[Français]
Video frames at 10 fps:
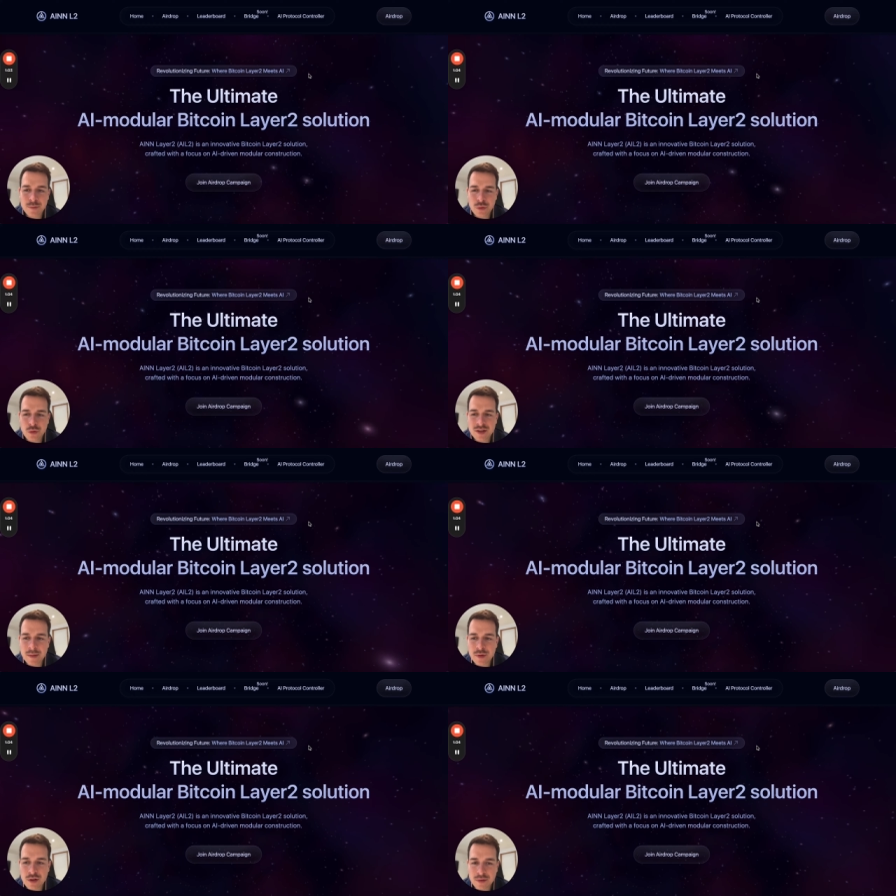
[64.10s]
plutôt
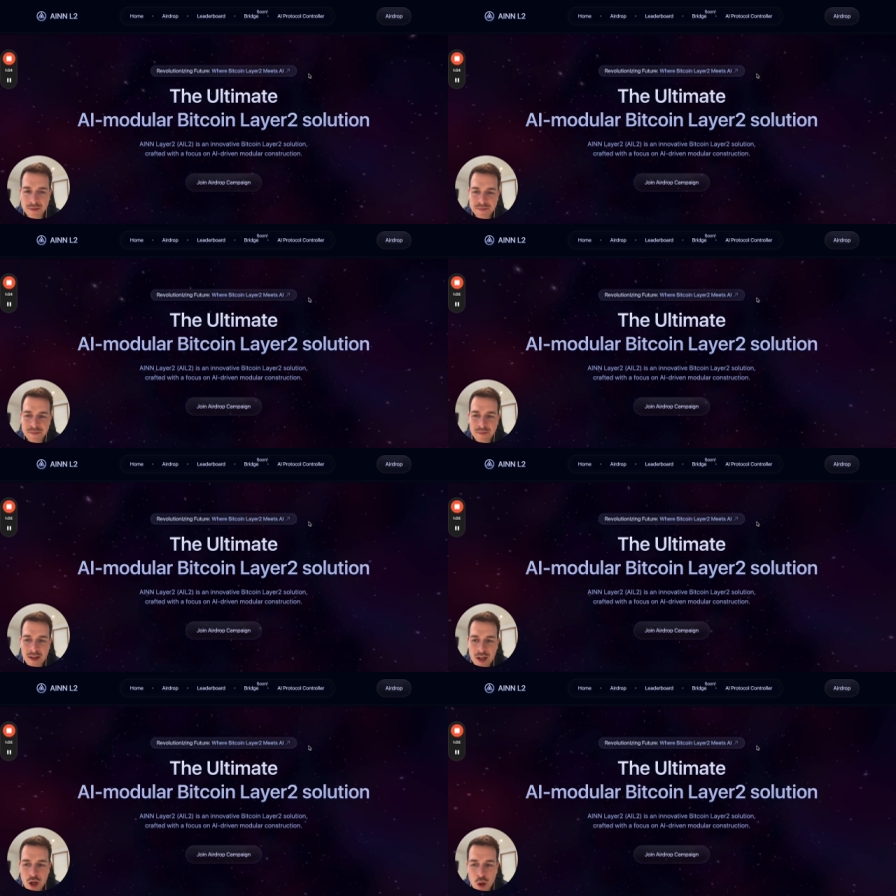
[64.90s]
septembre
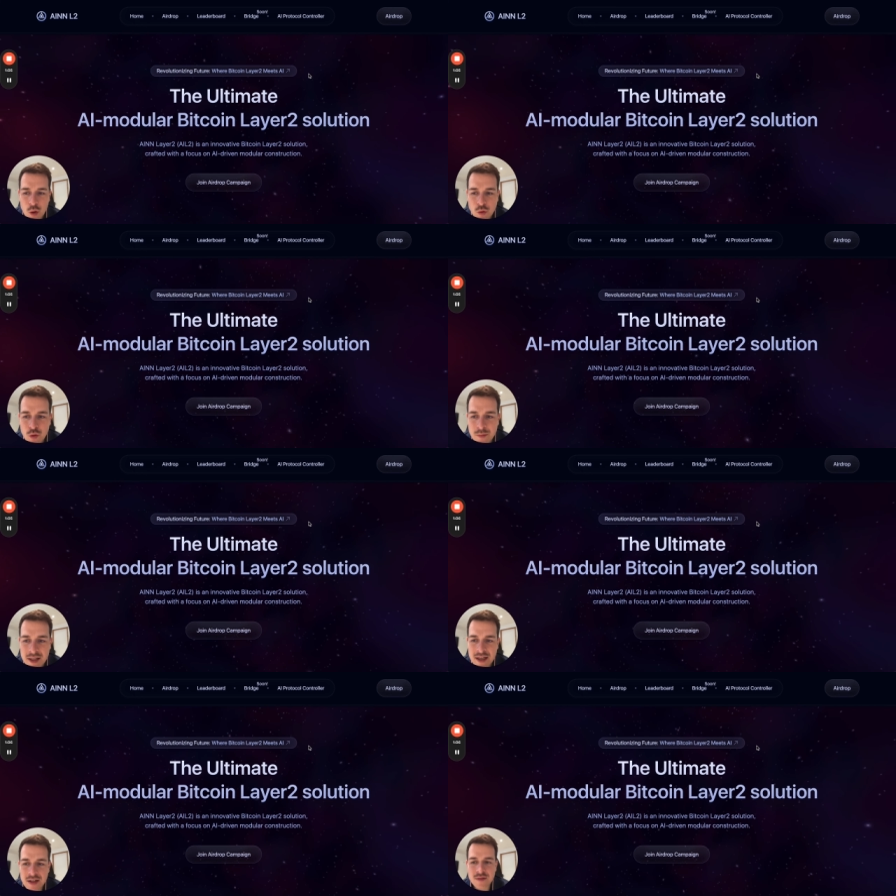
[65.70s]

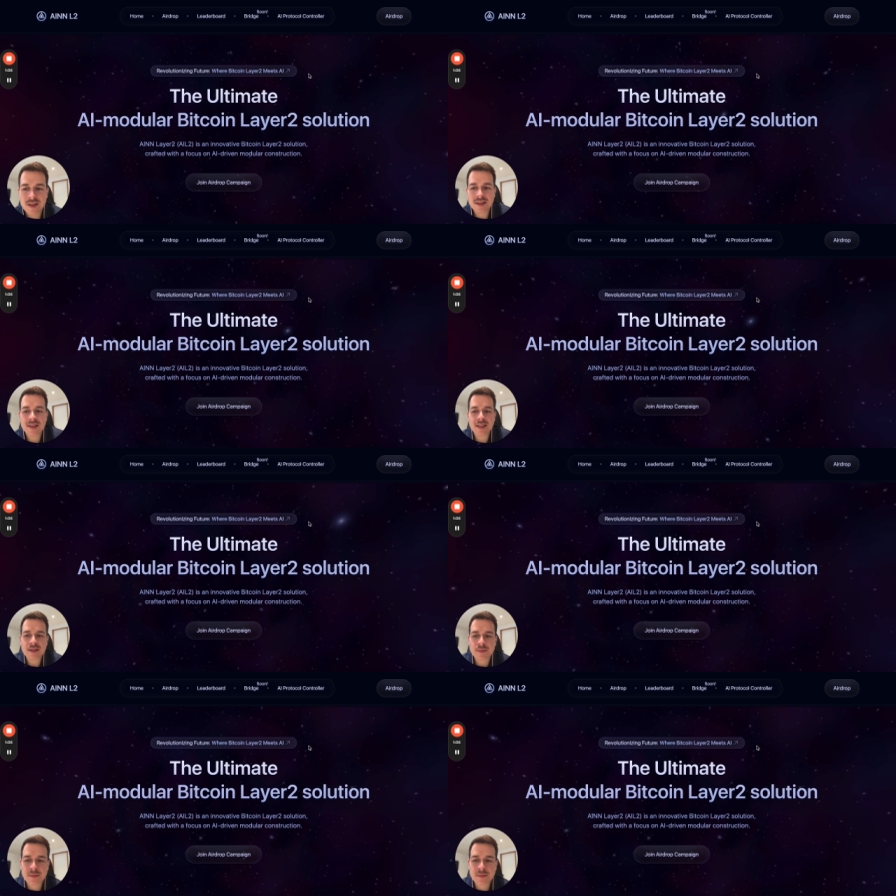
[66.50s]
2025. Euh,